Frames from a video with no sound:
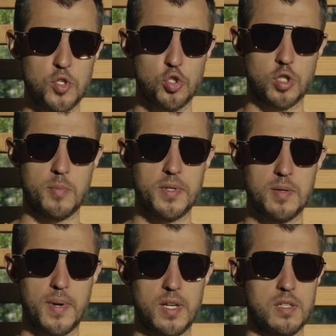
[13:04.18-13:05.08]
мы четко
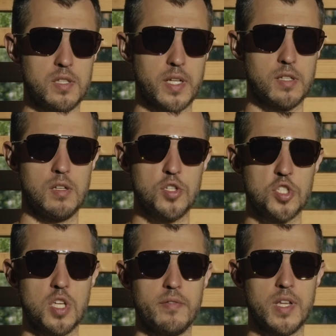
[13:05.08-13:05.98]
понимали, не тратили
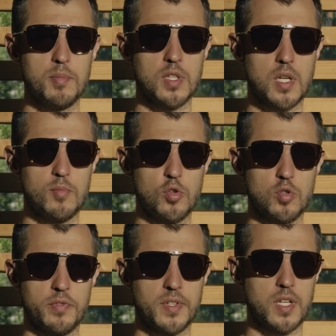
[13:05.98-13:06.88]
лишнее время на
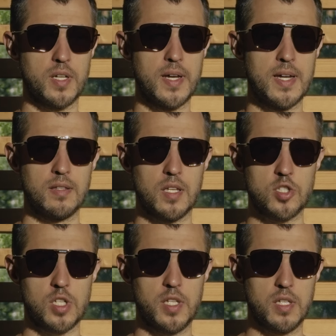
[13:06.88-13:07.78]
работу. Во-вторых,
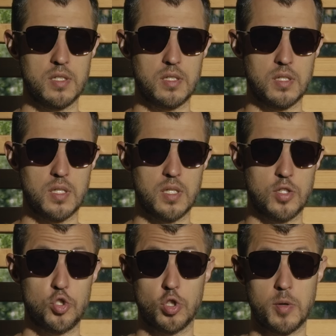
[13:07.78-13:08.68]
наш клиент
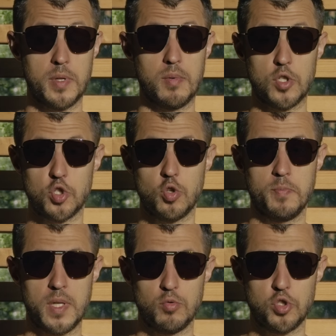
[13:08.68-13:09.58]
э, четко понимал, что
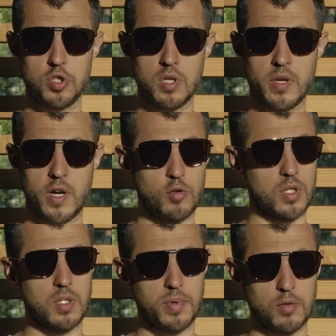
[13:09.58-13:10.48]
он получит.
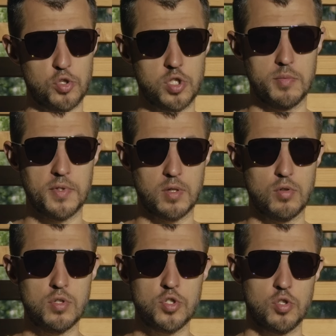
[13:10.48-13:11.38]
Он получит именно
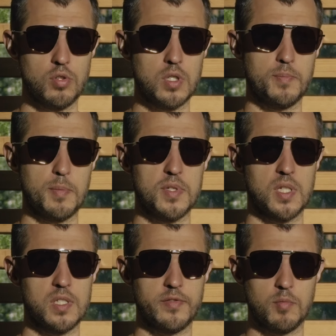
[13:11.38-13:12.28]
то, что он
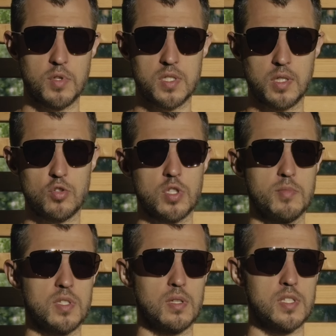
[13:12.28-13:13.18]
прописал в своем ТЗ, то, что
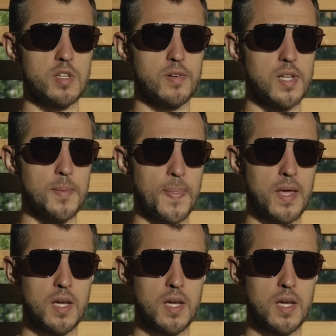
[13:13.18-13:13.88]
мы согласовали.